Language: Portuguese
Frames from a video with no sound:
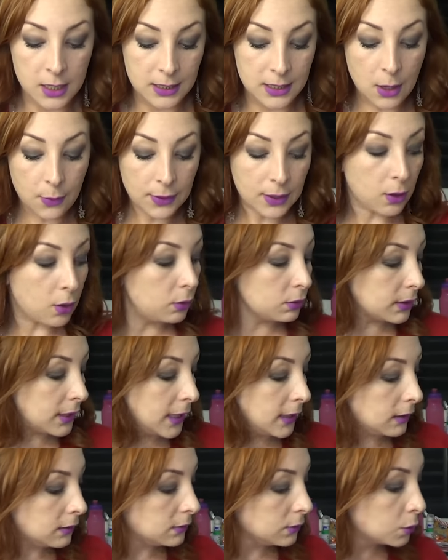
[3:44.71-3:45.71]
E eu
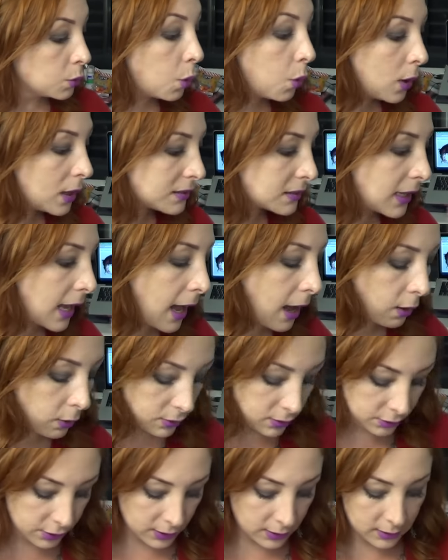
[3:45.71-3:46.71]
encontrei duas
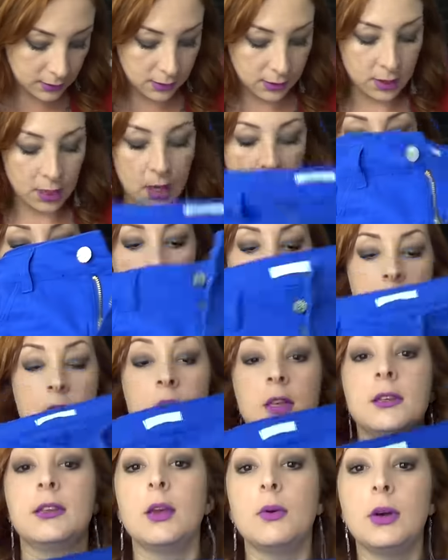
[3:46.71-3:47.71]
calças
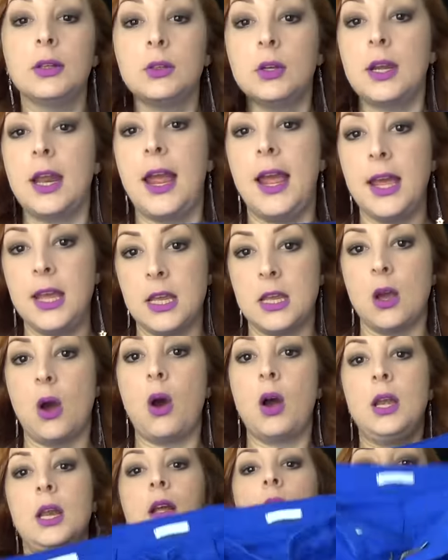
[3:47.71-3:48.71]
que eu adorei.
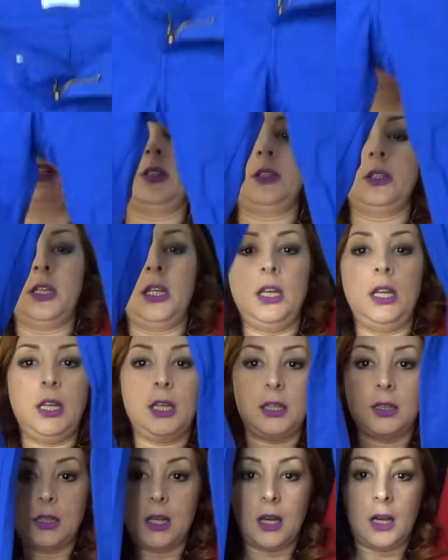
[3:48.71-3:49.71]
Olha a cor, que
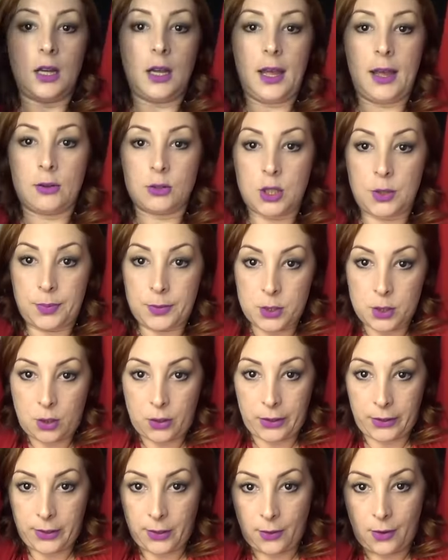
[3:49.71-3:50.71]
linda. É o tipo de
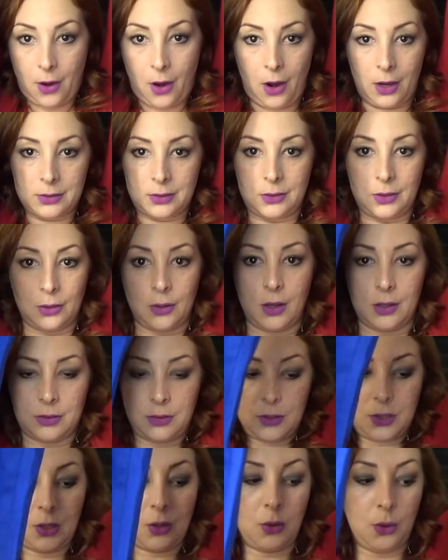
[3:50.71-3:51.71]
cor que eu gosto. Eu gosto de